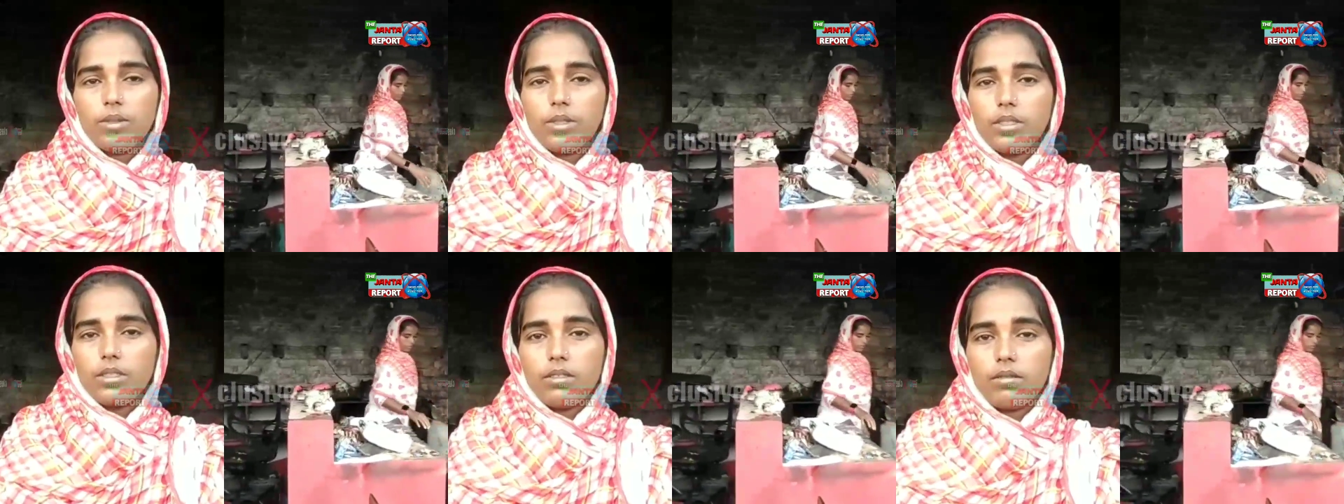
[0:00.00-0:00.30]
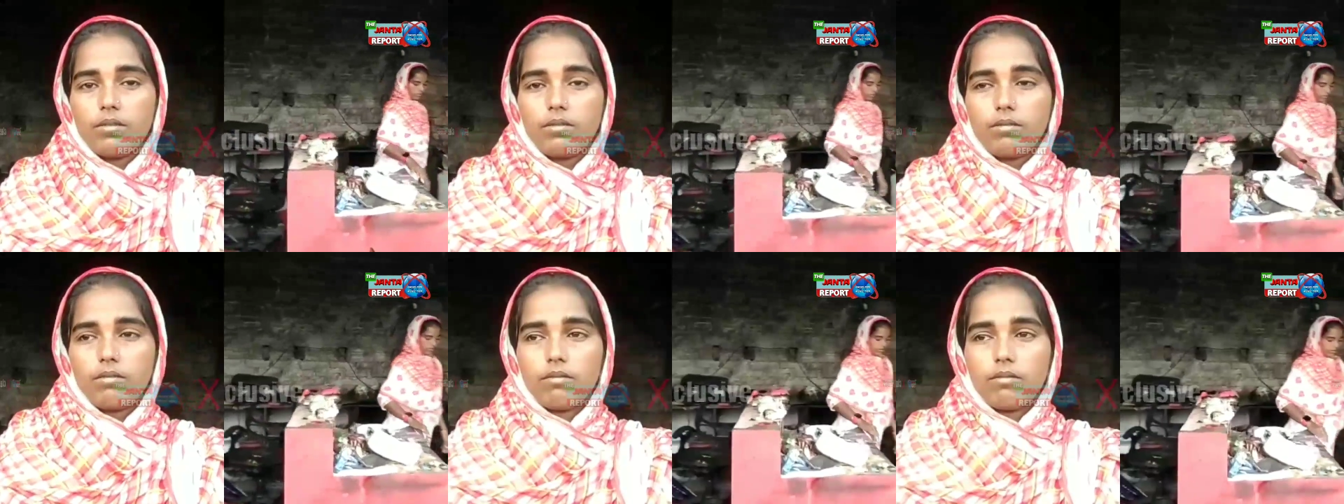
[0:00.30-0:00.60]
আমি
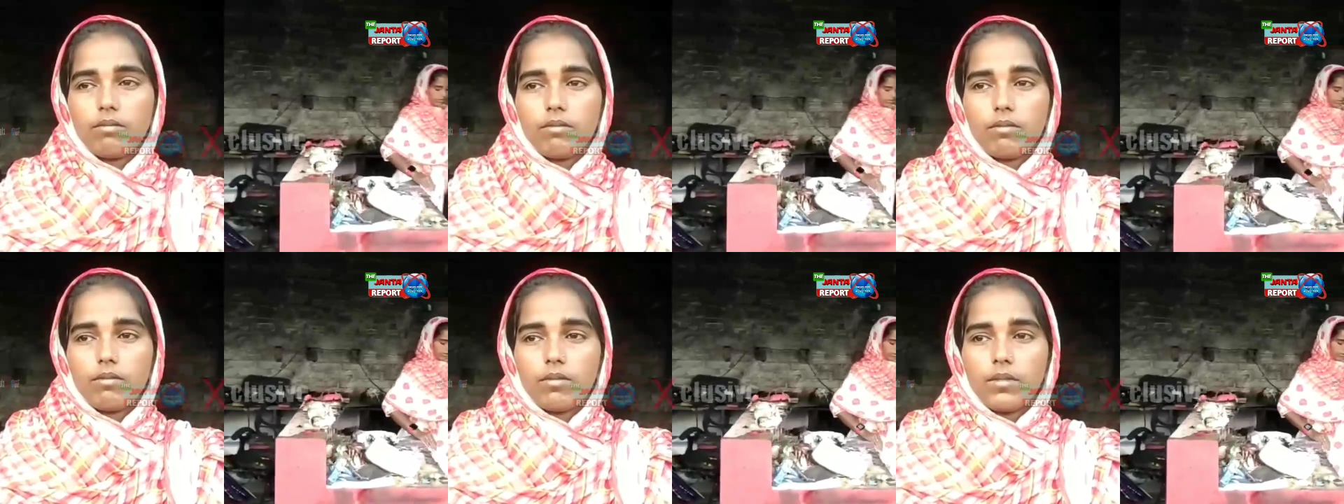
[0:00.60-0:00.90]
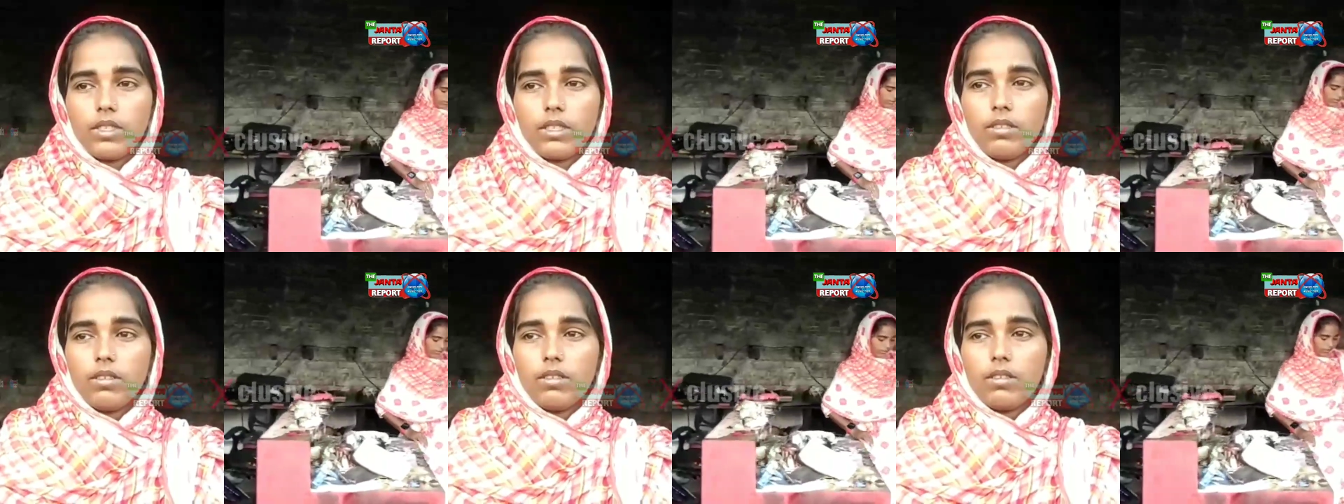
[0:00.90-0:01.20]

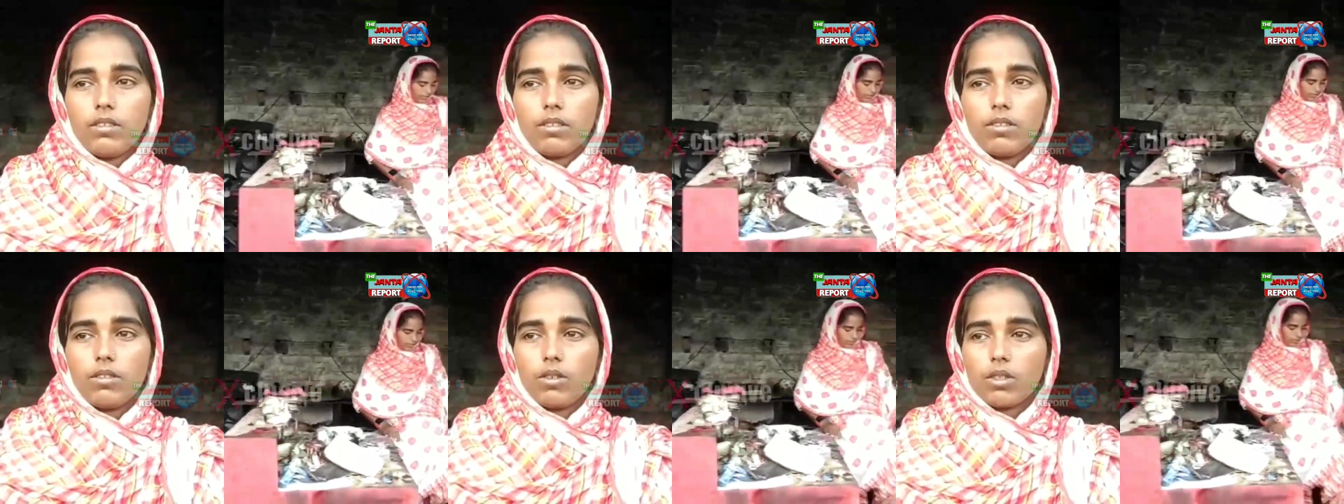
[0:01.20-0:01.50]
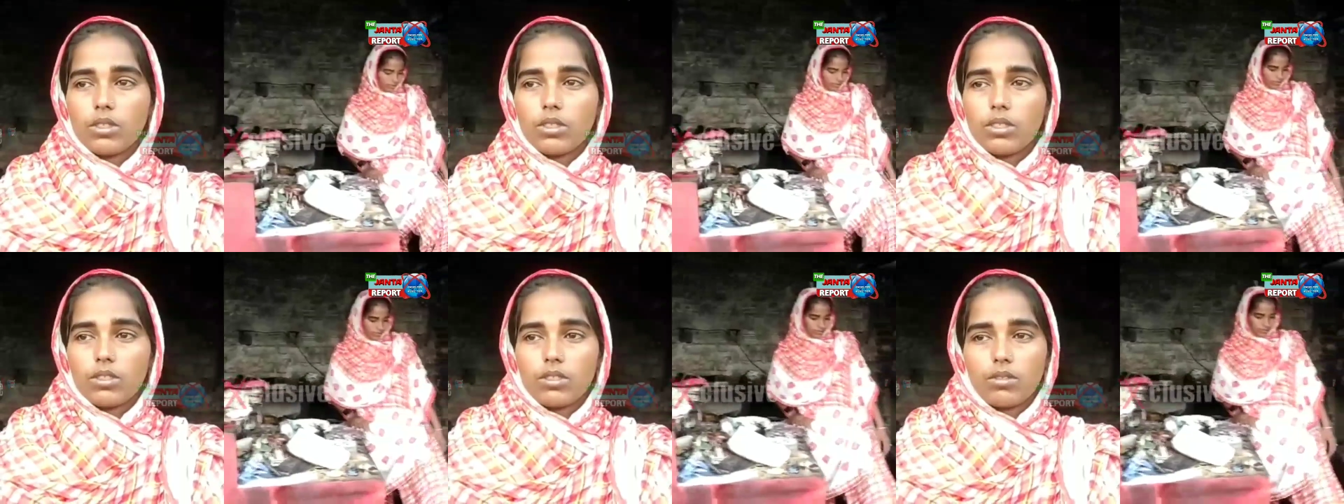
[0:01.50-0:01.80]

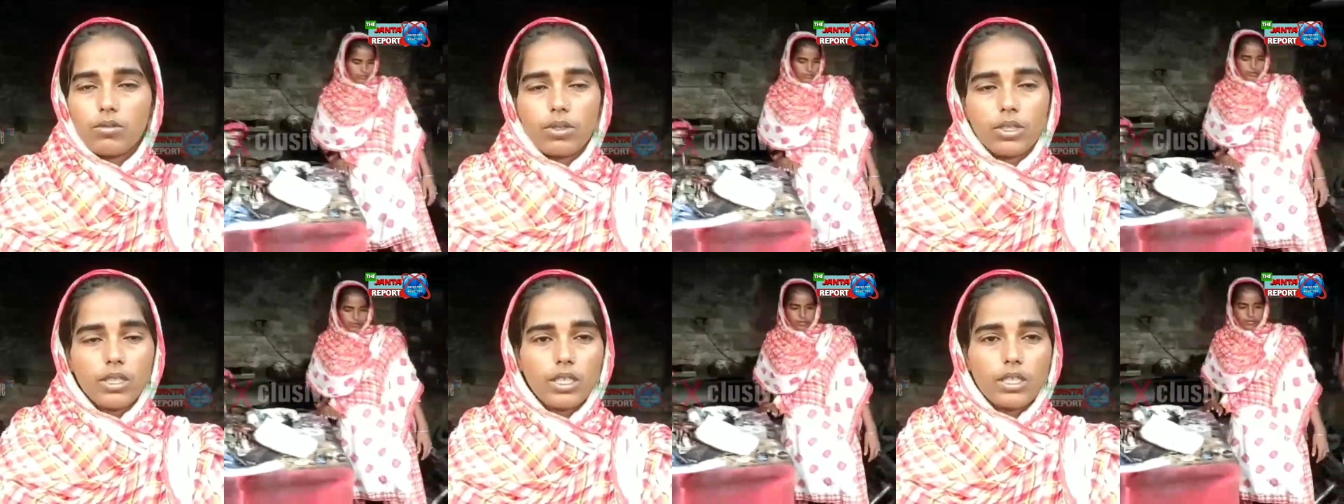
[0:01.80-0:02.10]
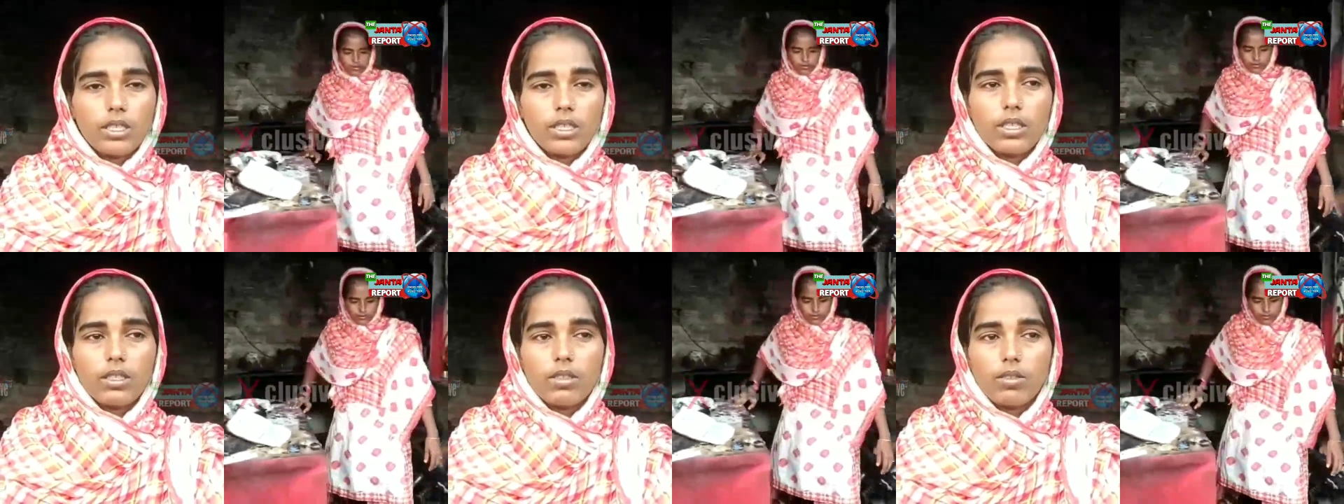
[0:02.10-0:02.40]
দশটার সময়
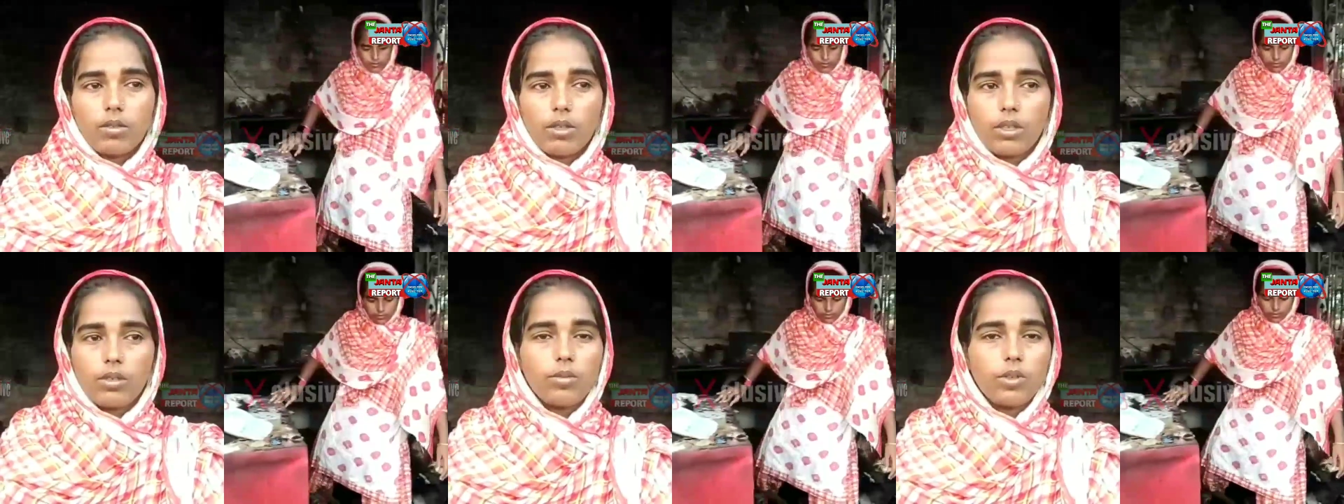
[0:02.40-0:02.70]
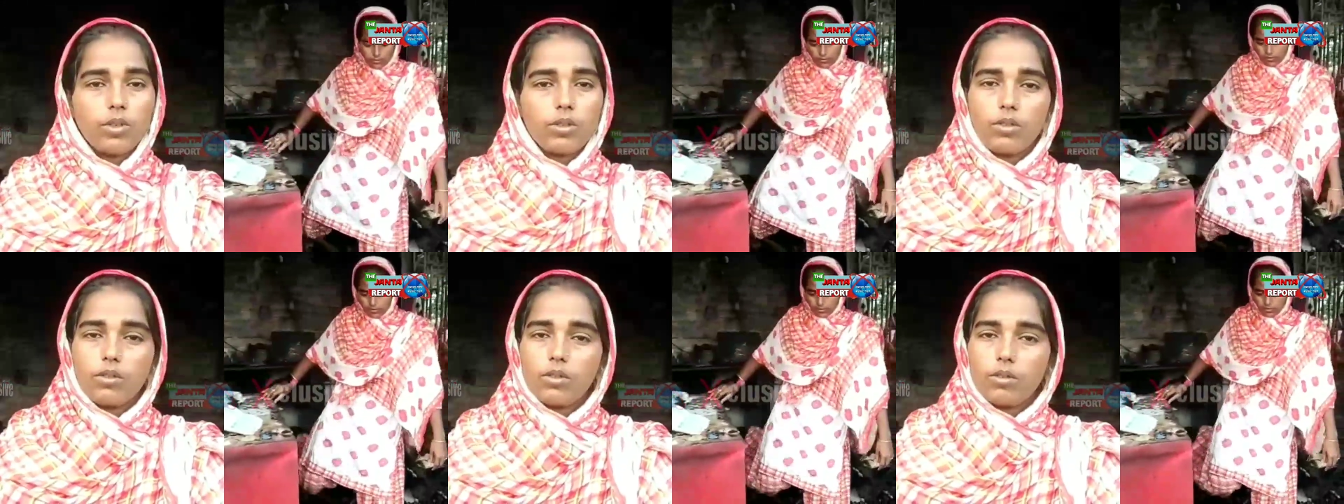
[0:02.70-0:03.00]
এখান থেকে দোকান
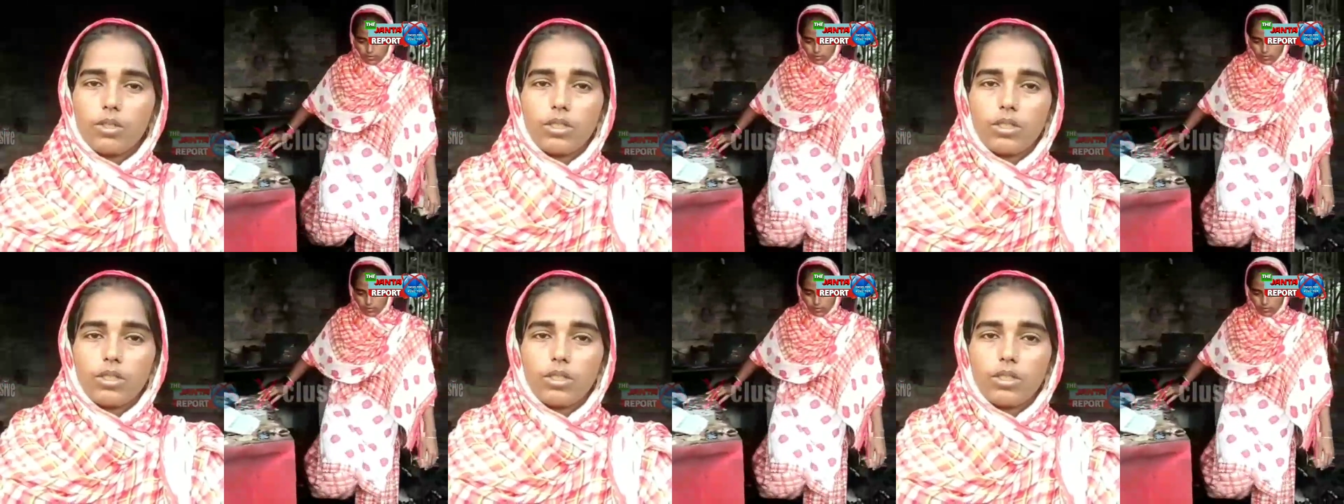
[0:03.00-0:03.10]
বন্ধ